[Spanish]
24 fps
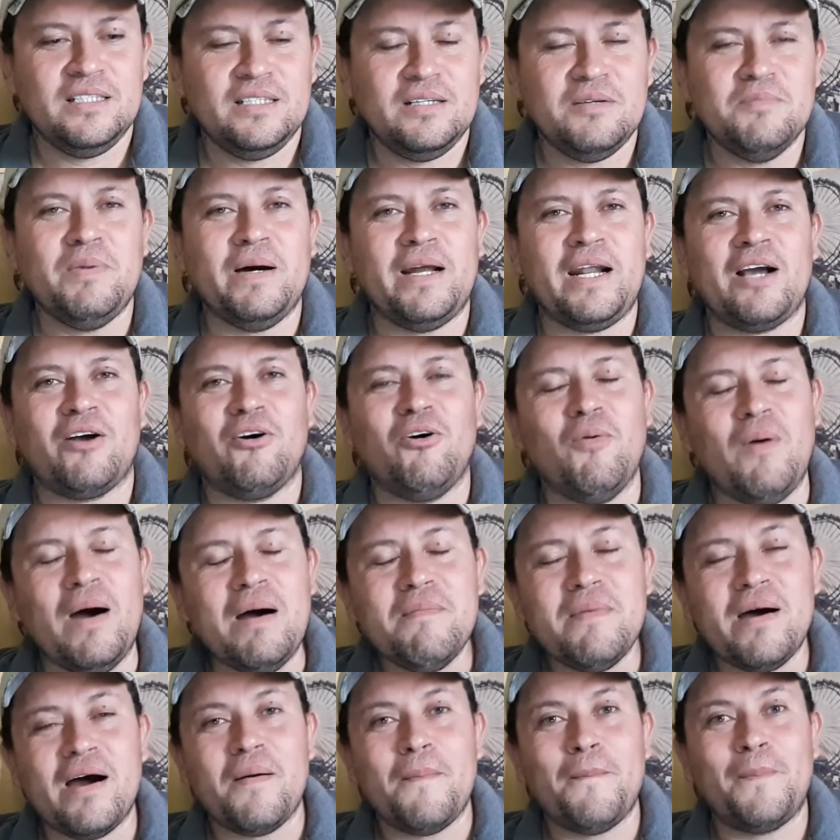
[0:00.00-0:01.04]
Barack
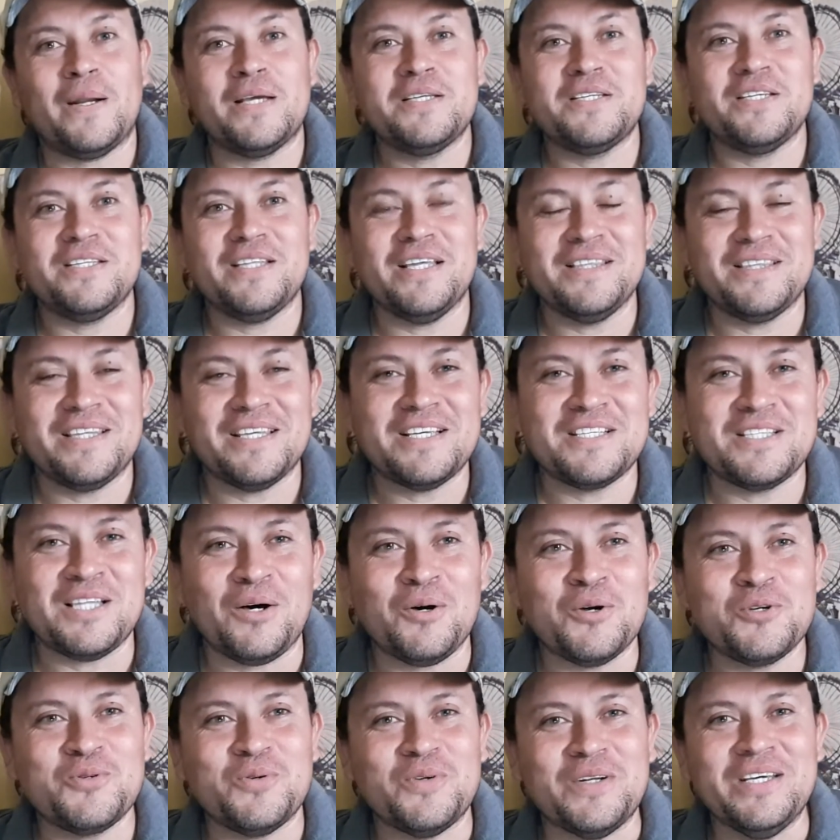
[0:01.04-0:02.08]
Obama, presidente de
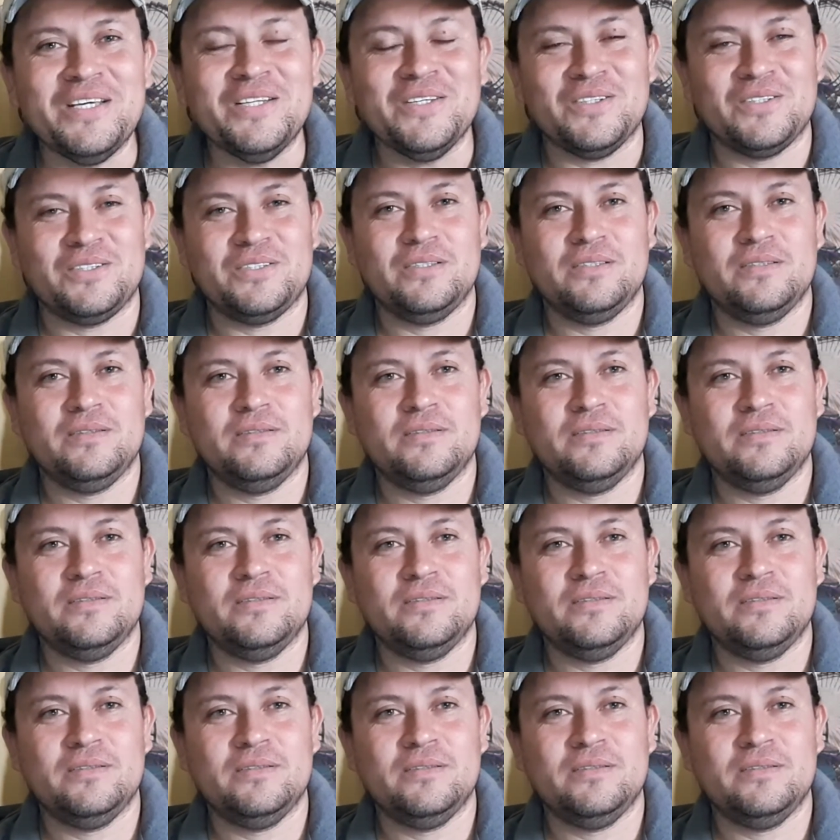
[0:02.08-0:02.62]
Estados Unidos.